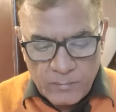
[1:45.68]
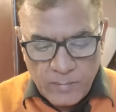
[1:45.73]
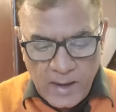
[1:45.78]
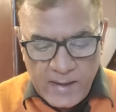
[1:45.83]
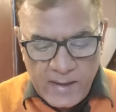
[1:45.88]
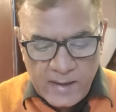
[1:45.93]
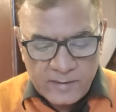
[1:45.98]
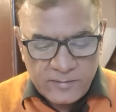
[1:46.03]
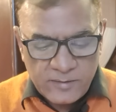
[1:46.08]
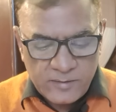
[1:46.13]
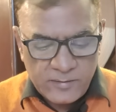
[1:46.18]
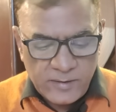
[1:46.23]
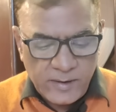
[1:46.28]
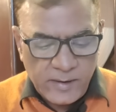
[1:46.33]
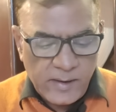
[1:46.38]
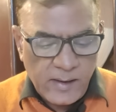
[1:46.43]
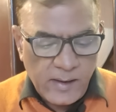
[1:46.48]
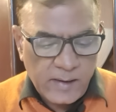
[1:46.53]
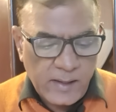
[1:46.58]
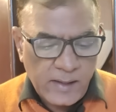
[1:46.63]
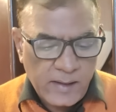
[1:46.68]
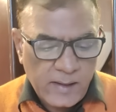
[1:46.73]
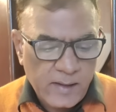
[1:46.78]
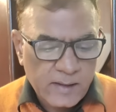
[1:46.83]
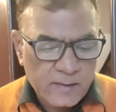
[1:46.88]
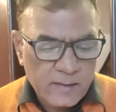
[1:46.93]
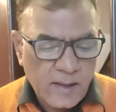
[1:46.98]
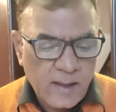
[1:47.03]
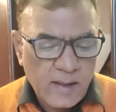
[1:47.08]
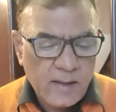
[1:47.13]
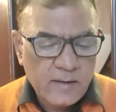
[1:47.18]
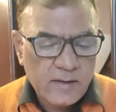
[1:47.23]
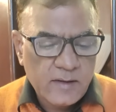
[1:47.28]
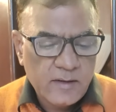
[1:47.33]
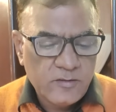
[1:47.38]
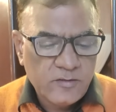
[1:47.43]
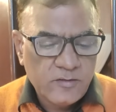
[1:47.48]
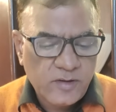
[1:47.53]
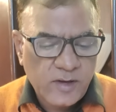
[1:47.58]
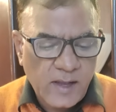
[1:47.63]
माई एक्सेस इंडिया क्या कहता है
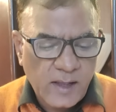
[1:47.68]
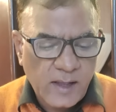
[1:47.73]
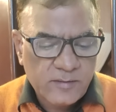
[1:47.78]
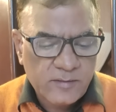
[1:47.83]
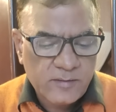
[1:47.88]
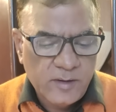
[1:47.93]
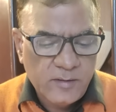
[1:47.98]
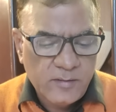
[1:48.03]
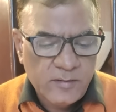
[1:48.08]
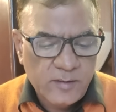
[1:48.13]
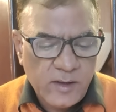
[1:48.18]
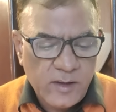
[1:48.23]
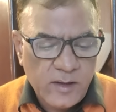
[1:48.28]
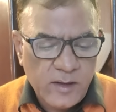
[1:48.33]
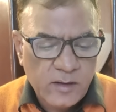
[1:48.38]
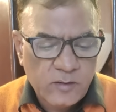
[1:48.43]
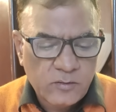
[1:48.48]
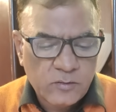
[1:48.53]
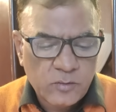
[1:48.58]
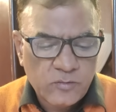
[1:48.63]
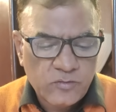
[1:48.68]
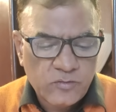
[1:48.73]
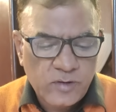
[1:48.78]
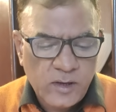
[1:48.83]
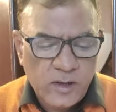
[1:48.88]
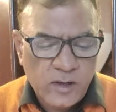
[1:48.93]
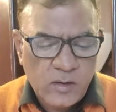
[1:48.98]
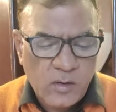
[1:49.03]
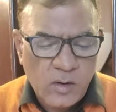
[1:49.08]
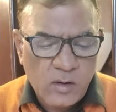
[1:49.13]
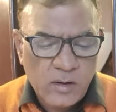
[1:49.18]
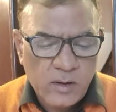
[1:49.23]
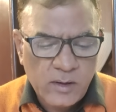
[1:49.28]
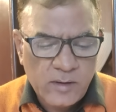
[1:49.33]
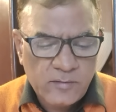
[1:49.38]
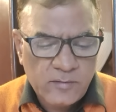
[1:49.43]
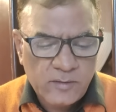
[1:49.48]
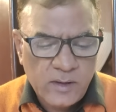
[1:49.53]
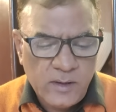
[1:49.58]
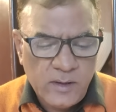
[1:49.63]
कि छियासी से 106
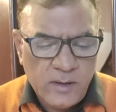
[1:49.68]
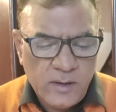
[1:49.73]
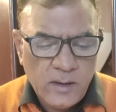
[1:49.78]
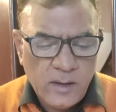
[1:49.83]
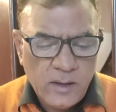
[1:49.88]
कांग्रेस की